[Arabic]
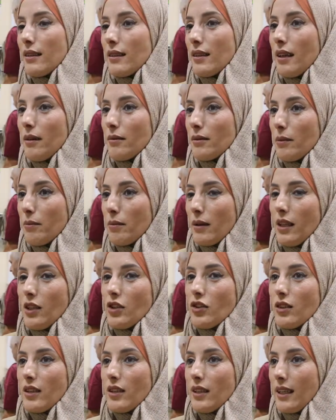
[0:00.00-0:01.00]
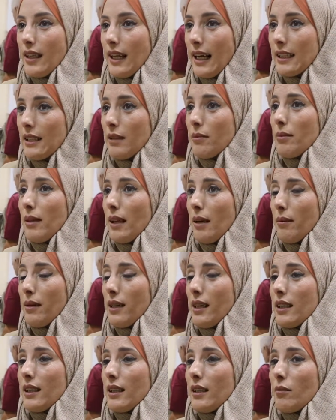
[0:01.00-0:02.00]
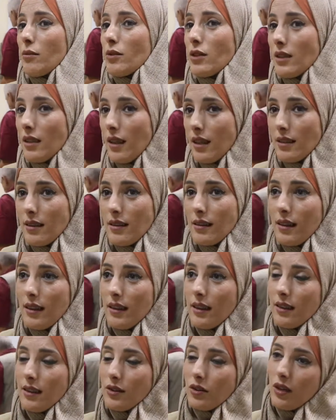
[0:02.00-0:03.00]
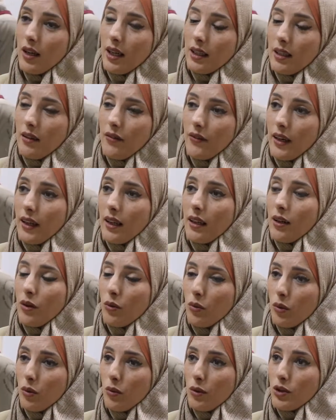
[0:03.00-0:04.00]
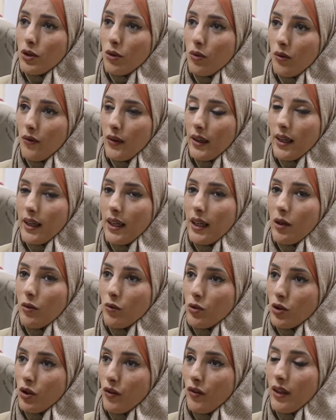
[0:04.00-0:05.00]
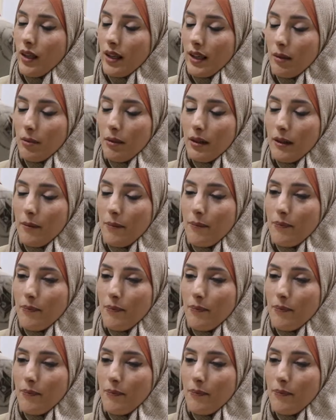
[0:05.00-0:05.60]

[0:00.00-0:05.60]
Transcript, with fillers: الطاقم الطبي راح يجري العديد من العمليات المستعصيه لجراحه الفك والوجه والفكين والشفه الارنبيه